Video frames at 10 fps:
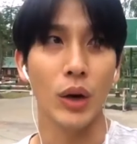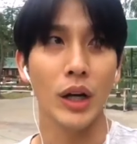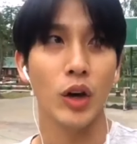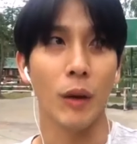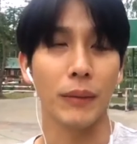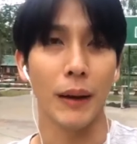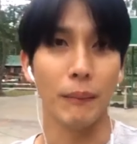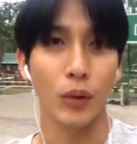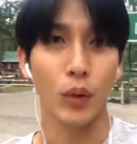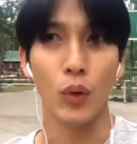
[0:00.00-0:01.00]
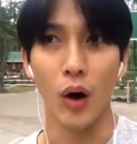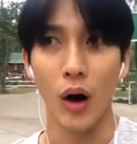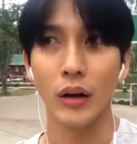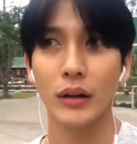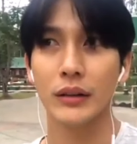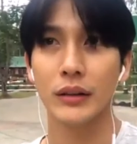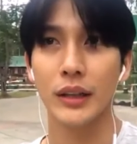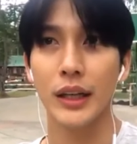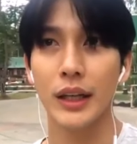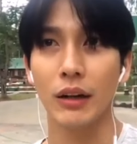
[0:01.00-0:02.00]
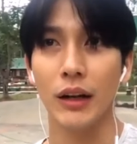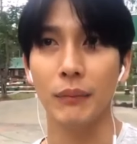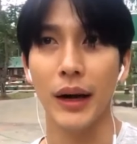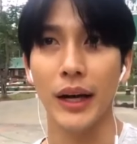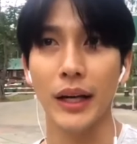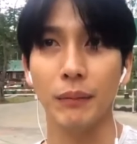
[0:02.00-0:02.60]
เวิร์กช็อปกับครูเงาะที่ตอนนั้นไป